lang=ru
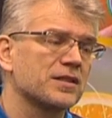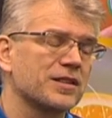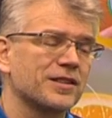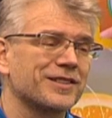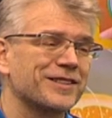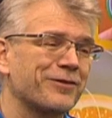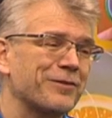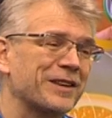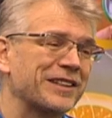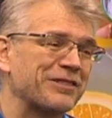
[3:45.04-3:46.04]
с,
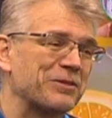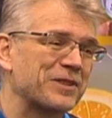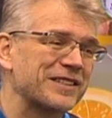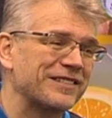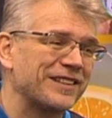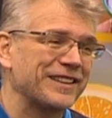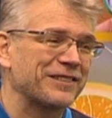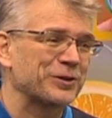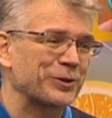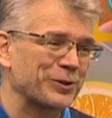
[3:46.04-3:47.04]
современного
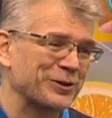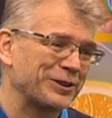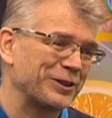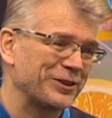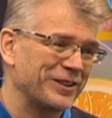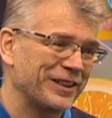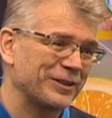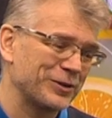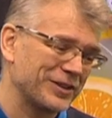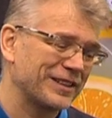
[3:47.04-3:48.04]
образования взрослых людей.
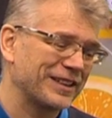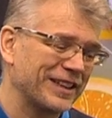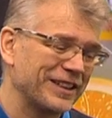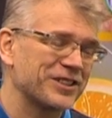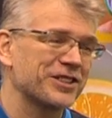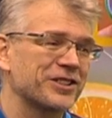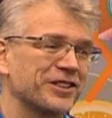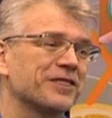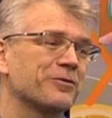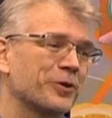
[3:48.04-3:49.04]
То есть это, конечно же,
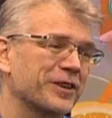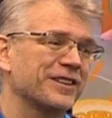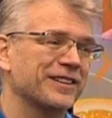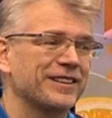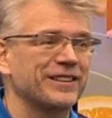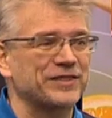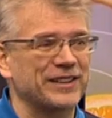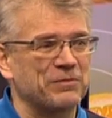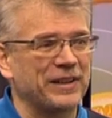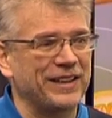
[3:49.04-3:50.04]
нетворкинг и
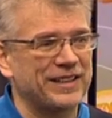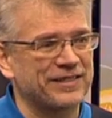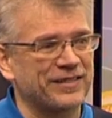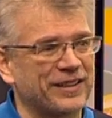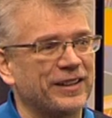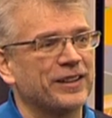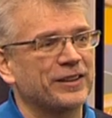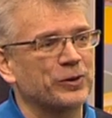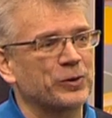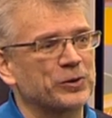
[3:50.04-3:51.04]
взаимодействие
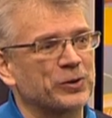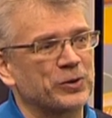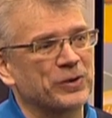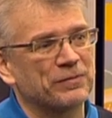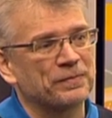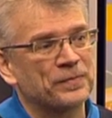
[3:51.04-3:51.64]
угу. друг с другом.